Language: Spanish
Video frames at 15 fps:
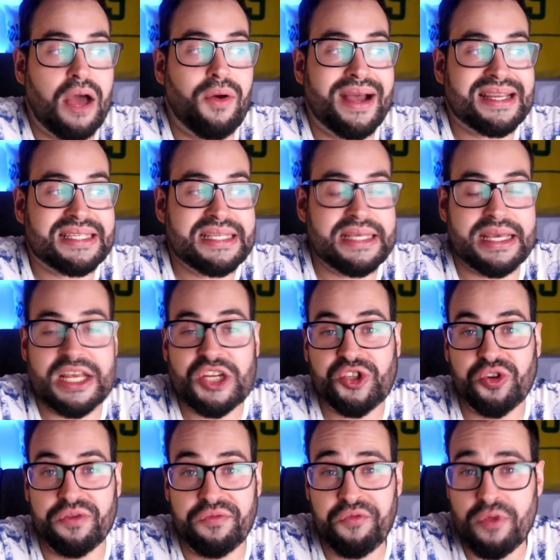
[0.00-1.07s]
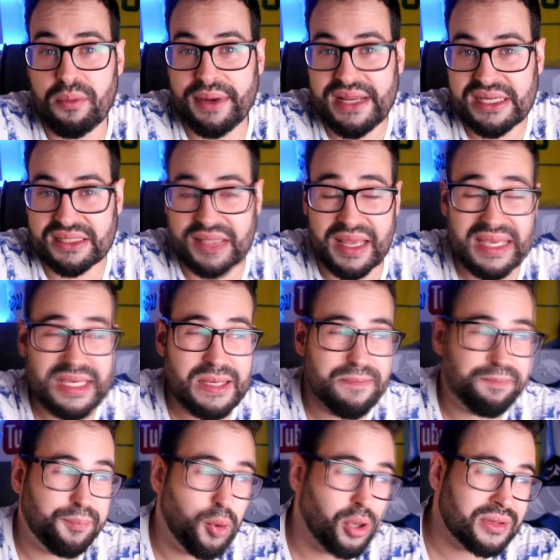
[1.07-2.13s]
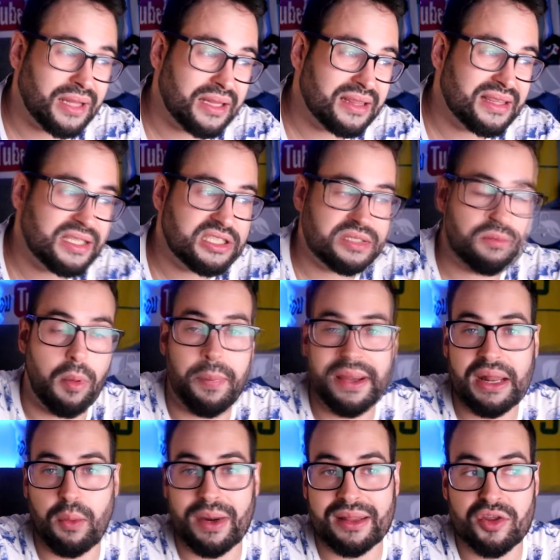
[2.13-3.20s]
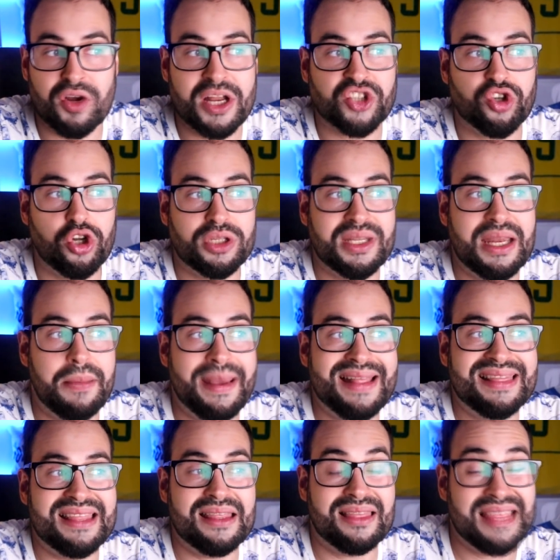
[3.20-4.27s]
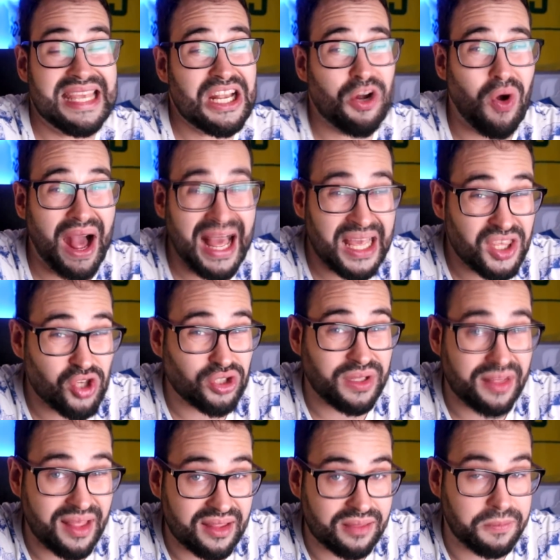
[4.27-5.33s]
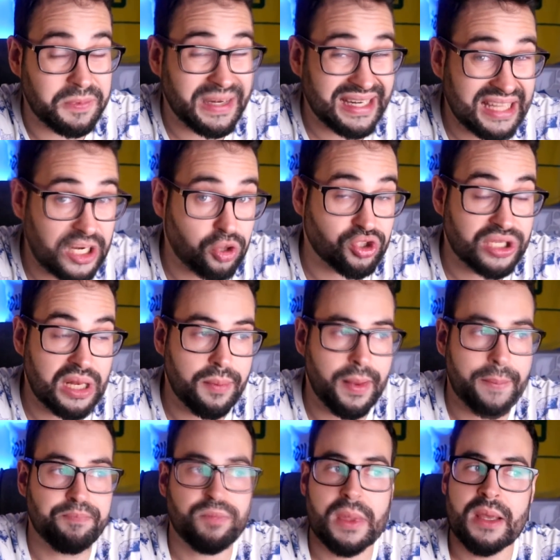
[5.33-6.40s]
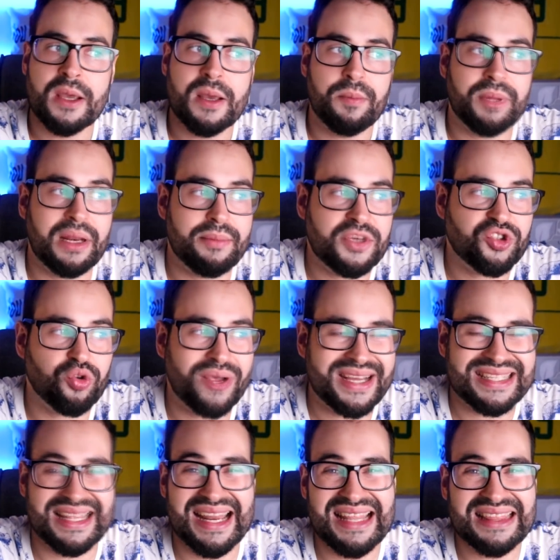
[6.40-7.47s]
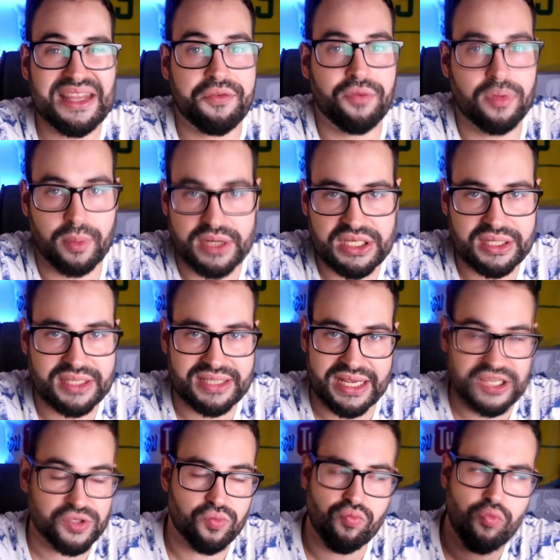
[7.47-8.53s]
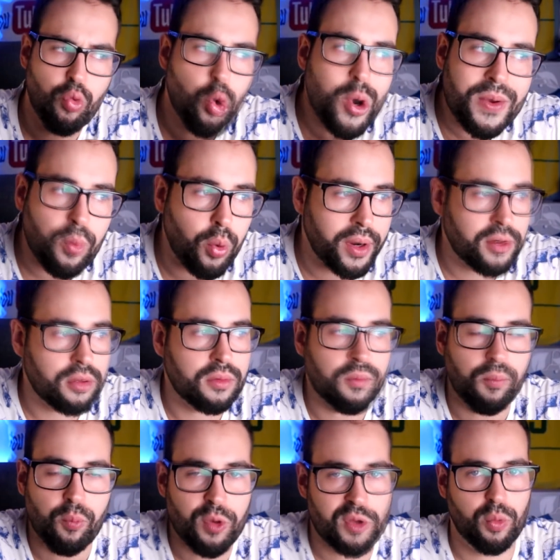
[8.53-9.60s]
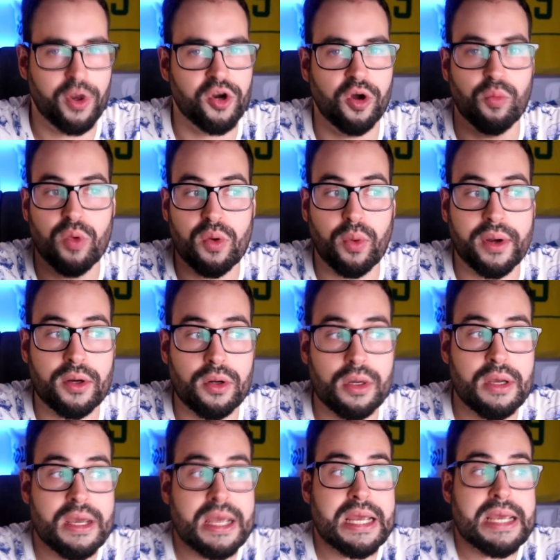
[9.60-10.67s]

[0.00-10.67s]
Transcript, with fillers: aún así es un futbolista importantísimo para Guardiola, solo tiene 25 años de edad Bernardo Silva, para mí es un excelente futbolista, es muy bueno, muy bueno, muy bueno,